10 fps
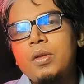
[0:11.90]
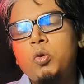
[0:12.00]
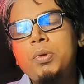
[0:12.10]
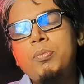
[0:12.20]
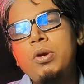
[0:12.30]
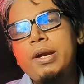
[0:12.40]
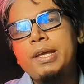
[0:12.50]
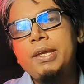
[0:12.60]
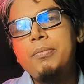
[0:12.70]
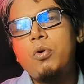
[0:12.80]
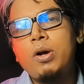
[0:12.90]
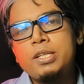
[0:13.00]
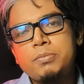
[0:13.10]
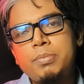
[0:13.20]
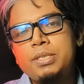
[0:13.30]
প্রথমে বলে রাখি
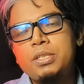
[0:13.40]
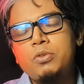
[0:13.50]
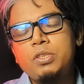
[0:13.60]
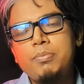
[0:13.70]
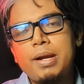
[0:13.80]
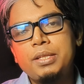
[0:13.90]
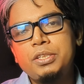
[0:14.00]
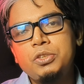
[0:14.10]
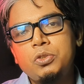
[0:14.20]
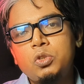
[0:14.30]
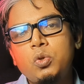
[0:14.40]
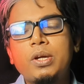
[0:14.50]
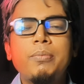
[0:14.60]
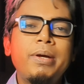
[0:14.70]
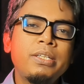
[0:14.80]
অগাস্ট মাসটা হচ্ছে বাংলাদেশের জন্য
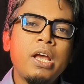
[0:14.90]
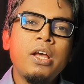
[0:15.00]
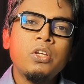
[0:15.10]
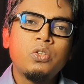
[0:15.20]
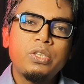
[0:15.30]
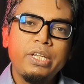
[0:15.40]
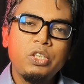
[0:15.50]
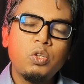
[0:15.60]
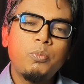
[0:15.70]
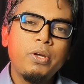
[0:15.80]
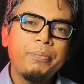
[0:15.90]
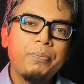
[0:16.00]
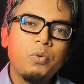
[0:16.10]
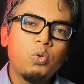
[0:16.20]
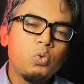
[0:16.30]
শোকের মাস তো সেই সময়
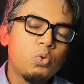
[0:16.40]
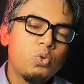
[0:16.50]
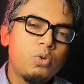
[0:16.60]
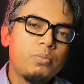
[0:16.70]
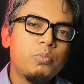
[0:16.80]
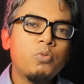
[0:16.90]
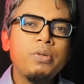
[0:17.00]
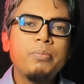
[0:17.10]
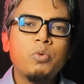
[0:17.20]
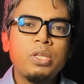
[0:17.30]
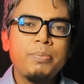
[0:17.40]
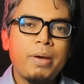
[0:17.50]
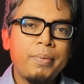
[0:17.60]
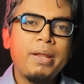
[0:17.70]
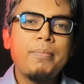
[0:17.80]
নতুন কোনো মুভি মুক্তি
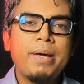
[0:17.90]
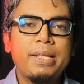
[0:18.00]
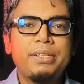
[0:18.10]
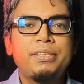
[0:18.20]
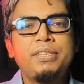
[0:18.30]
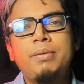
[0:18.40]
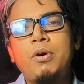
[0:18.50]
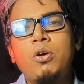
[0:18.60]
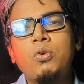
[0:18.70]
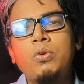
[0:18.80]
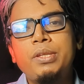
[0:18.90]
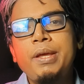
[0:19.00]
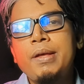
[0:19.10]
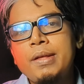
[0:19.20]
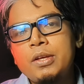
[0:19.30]
পাবে না বাংলাদেশের সিনেমা হলগুলোতে
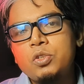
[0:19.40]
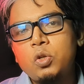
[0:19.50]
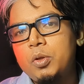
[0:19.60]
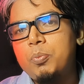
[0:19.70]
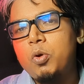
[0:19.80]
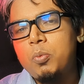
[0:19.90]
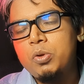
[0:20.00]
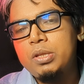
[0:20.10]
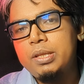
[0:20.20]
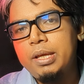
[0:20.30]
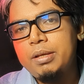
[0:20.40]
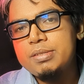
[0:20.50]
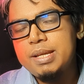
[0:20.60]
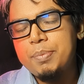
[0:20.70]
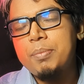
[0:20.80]
কিন্তু পরবর্তীতে
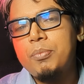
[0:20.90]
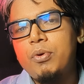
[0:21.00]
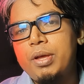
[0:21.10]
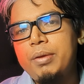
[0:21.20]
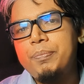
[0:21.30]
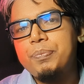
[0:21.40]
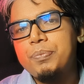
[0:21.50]
সেপ্টেম্বরে